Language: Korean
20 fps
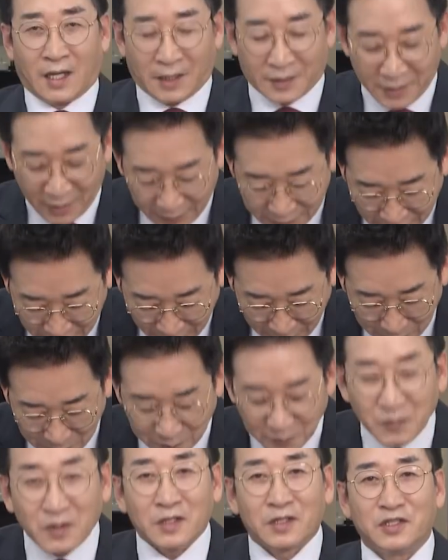안녕하세요.
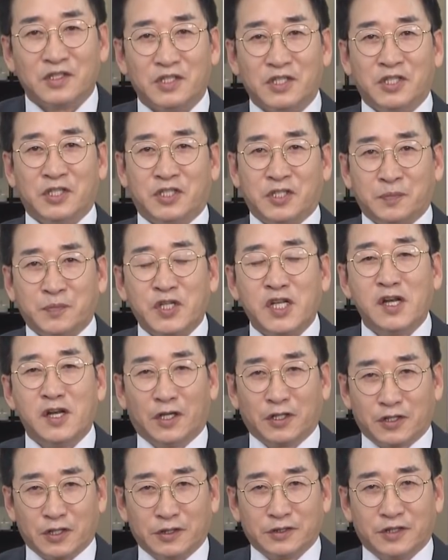
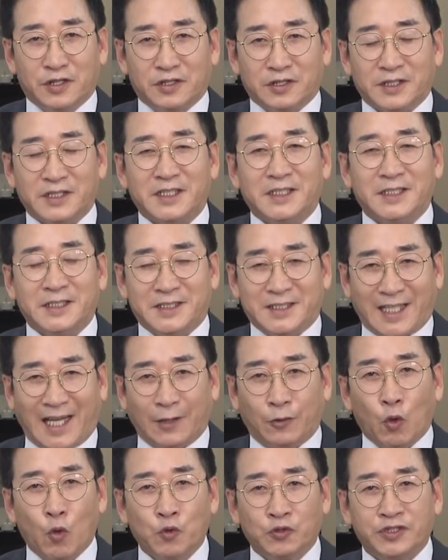27년 경력의 이
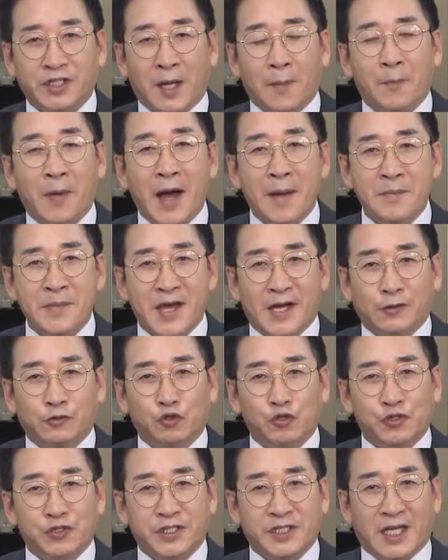자동차 판매왕
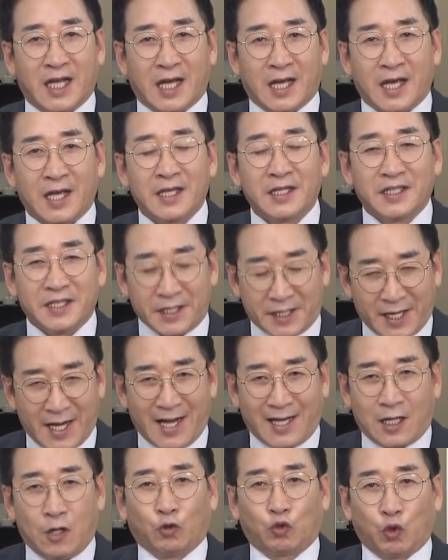출신의 이
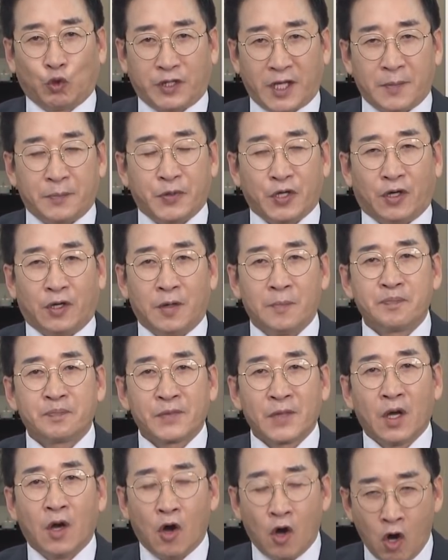카카오톡 대표
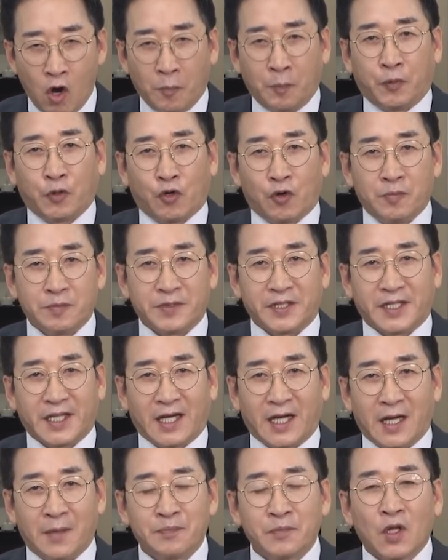
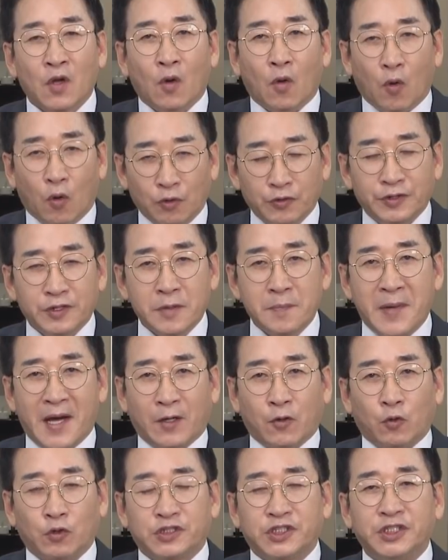허프로입니다. 오늘은
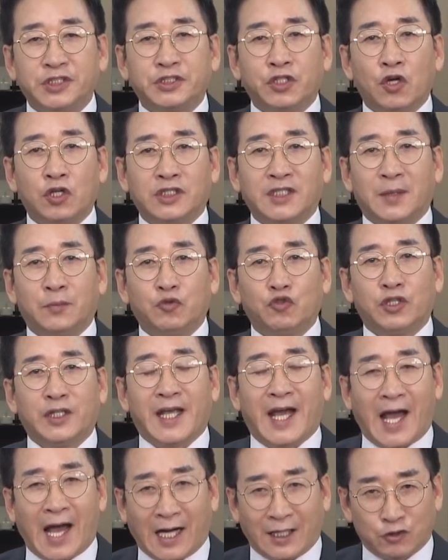바로
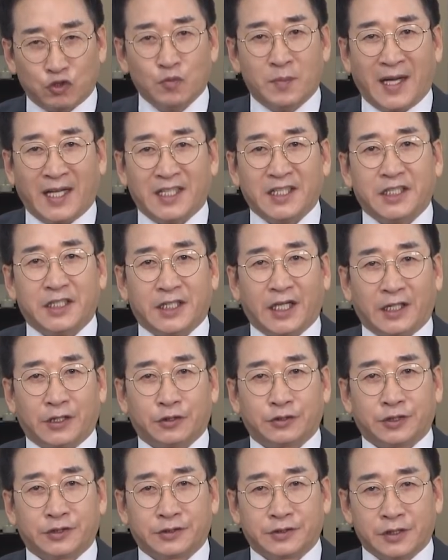시청자분들이 아주 많이
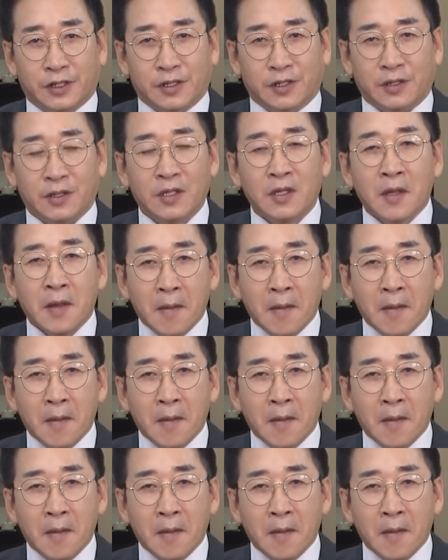기다리셨을